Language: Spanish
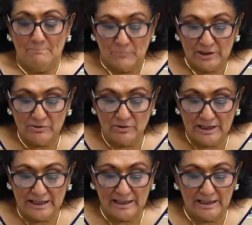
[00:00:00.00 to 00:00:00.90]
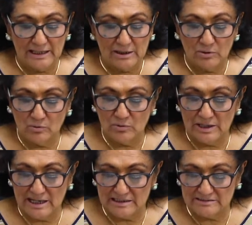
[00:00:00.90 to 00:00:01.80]
Bueno, eh,
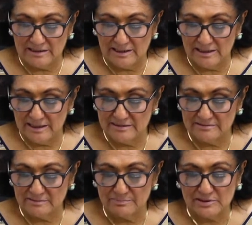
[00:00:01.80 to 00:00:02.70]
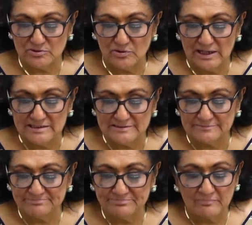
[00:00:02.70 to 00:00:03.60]
unas de estas personas
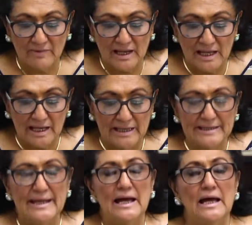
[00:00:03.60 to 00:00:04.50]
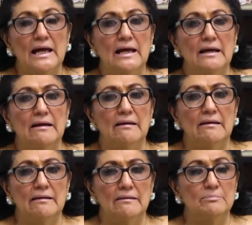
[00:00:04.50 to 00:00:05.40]
ya
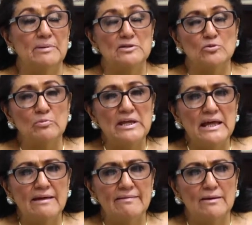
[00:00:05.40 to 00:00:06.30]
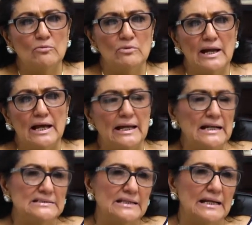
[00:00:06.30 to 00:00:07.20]
eh, presumía de una
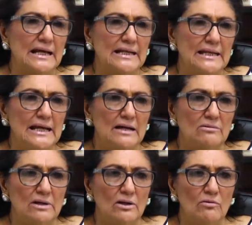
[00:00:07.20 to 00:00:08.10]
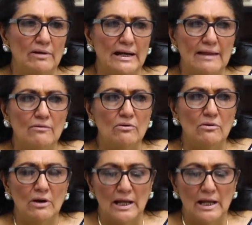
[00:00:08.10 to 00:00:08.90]
gran cercanía con el gobernador,